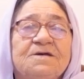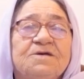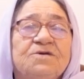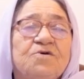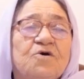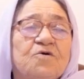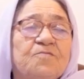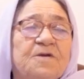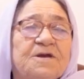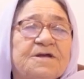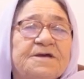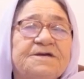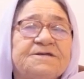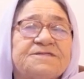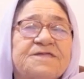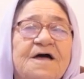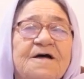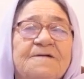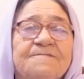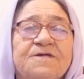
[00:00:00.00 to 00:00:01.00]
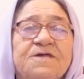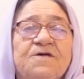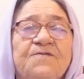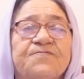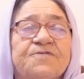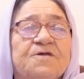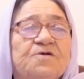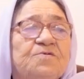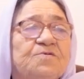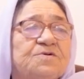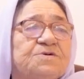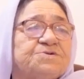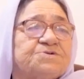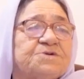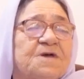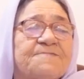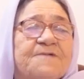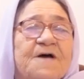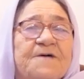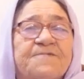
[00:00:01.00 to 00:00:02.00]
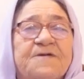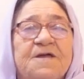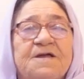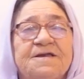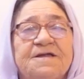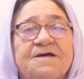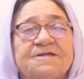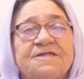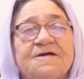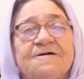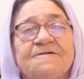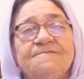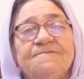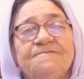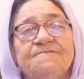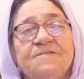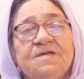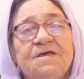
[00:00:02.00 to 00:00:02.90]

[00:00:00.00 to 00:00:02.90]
يوم العيد هم كيف تلون الشباب كلتهم